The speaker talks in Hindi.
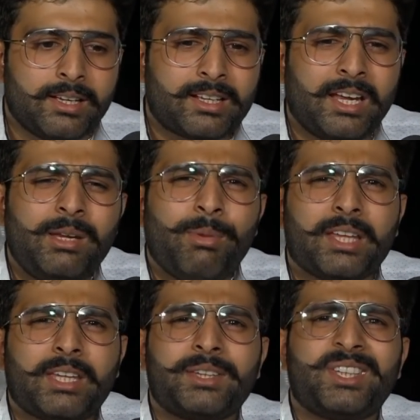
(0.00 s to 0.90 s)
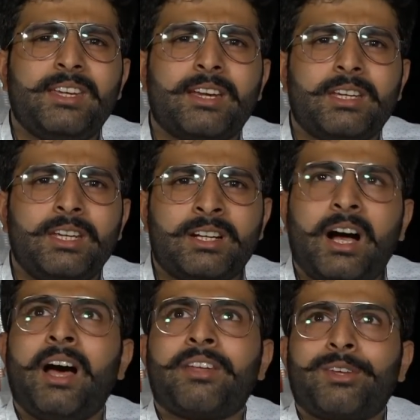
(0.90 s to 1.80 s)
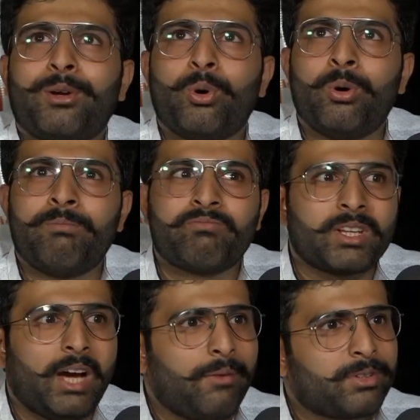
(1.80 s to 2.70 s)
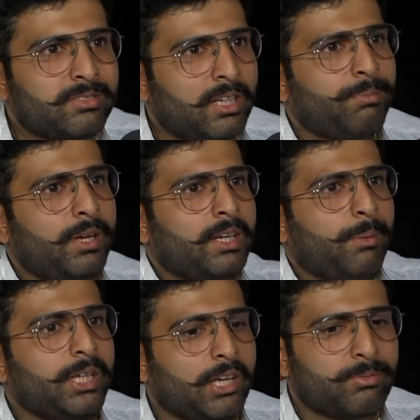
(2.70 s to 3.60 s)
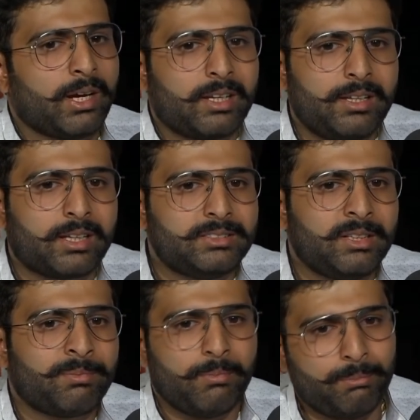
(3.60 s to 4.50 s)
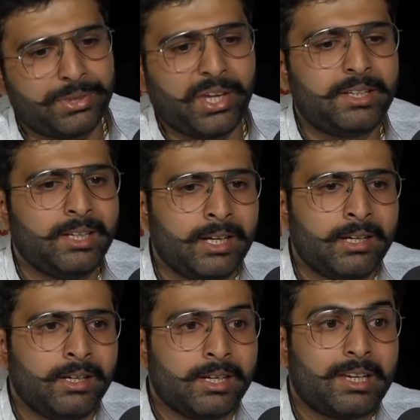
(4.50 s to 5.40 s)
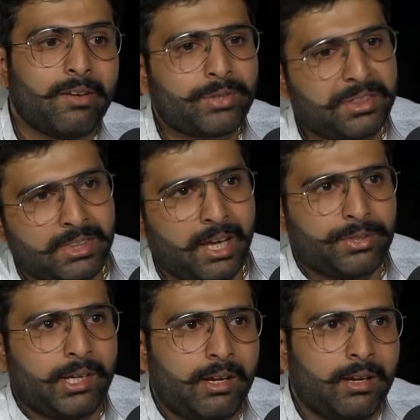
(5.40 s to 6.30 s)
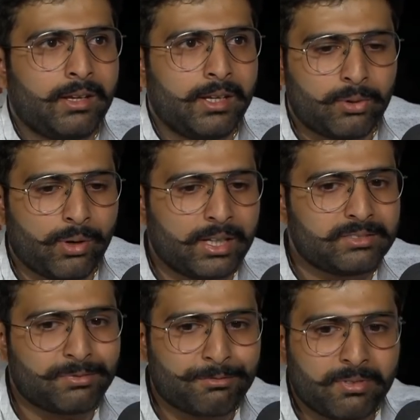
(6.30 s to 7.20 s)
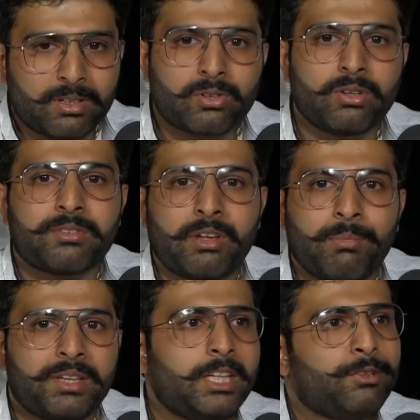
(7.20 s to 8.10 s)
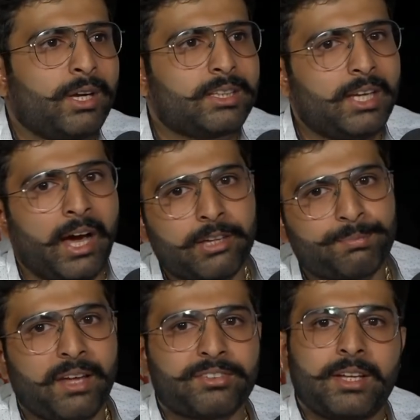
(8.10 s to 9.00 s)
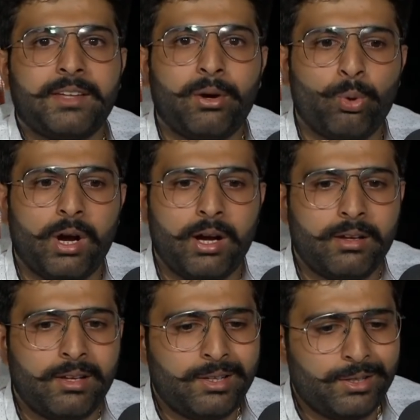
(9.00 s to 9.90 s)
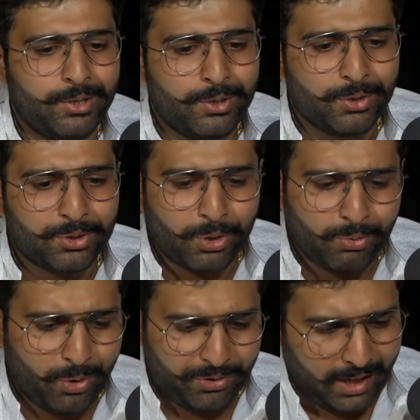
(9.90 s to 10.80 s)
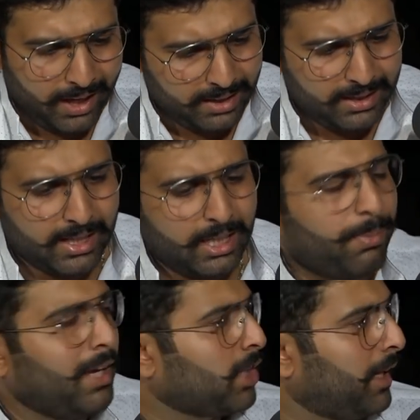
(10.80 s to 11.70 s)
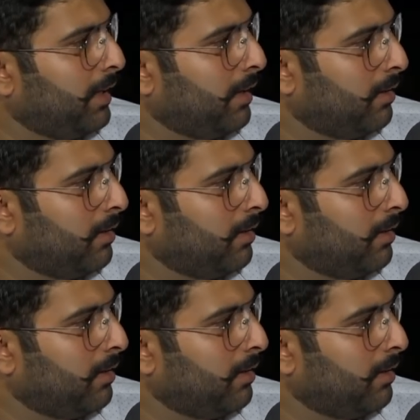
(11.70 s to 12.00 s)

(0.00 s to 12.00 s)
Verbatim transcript: कहीं बात आती है कि कहाँ से हो आप ट्रेन पे ही कभी आजमा के देख लीजिए बताइए कि हम सतना से हैं तो अगर संबंधित व्यक्ति आसपास का ना हुआ तो वो शायद ही है कि पहचाने